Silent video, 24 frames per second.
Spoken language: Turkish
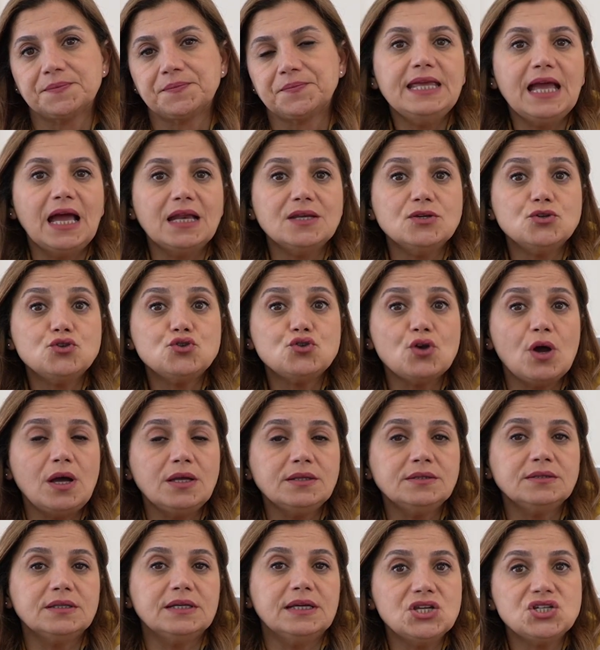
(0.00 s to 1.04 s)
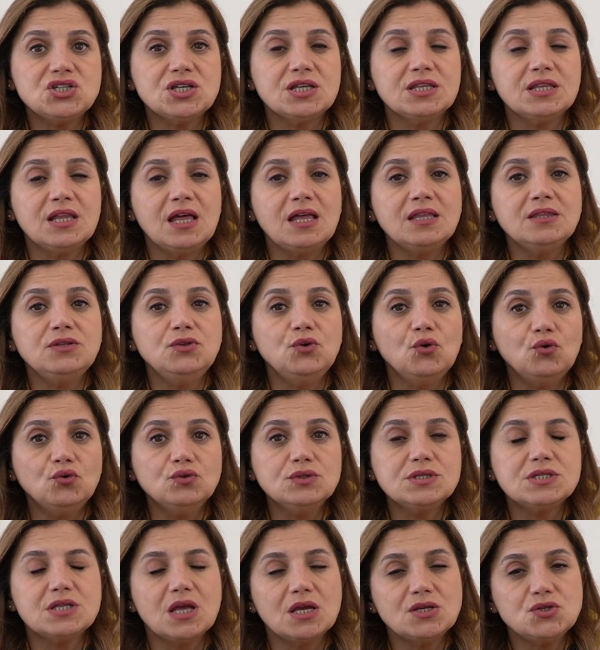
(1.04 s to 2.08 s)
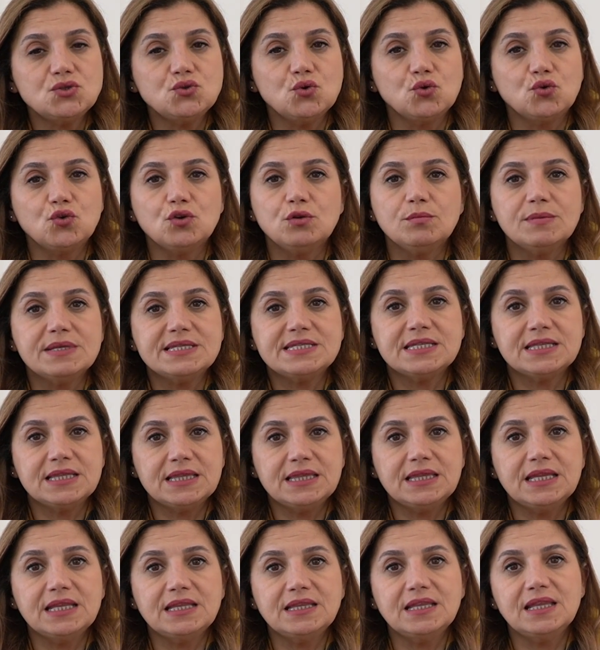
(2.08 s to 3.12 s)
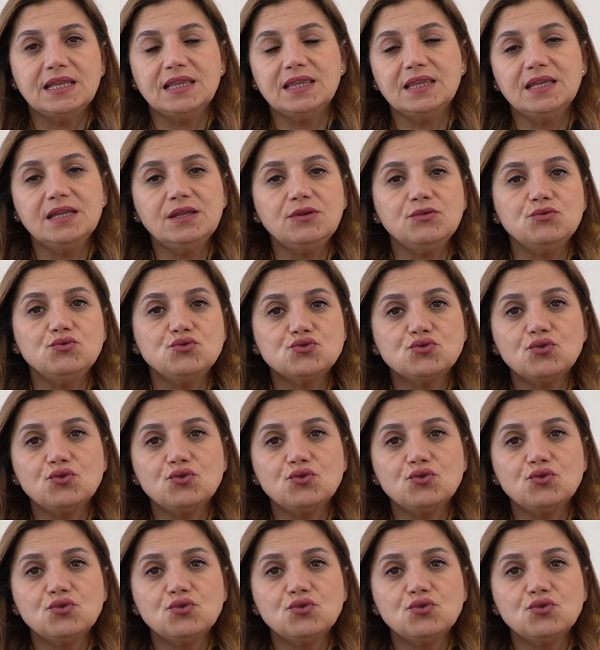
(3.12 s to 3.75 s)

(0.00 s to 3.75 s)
Yani şu an yaşanan yoğun saç dökülmesinin nedenini